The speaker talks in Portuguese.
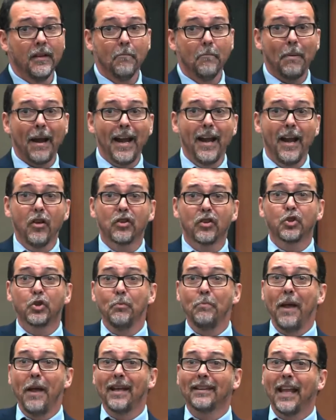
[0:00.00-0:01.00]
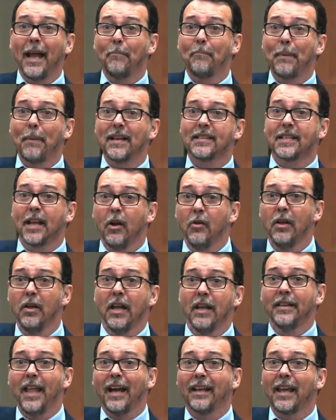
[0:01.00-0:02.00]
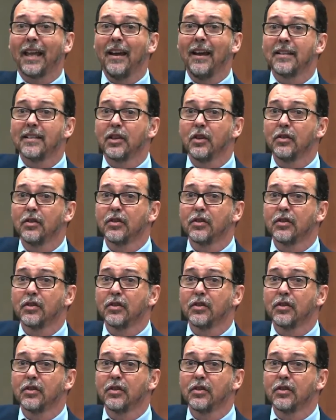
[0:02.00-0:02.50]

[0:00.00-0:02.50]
para não submeter à pressão daqueles que o